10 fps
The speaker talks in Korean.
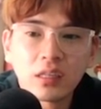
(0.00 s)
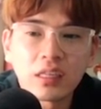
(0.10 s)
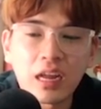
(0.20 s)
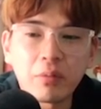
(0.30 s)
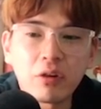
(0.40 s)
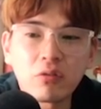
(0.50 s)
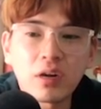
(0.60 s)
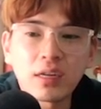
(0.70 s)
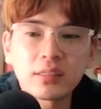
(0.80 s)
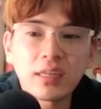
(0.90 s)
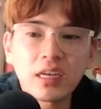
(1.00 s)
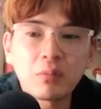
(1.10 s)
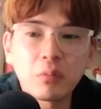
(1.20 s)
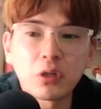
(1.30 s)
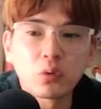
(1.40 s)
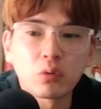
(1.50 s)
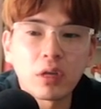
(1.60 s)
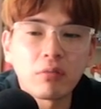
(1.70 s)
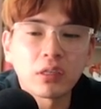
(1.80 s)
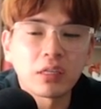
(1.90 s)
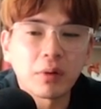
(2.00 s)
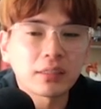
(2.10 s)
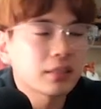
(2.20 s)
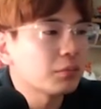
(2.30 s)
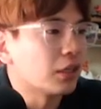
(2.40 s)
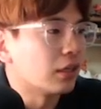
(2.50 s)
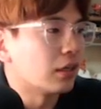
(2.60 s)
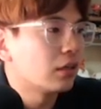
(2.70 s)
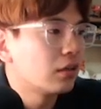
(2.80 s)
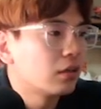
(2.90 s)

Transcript: 나메루가 스네이크 멤버도 좋다고 하는데 맞습니다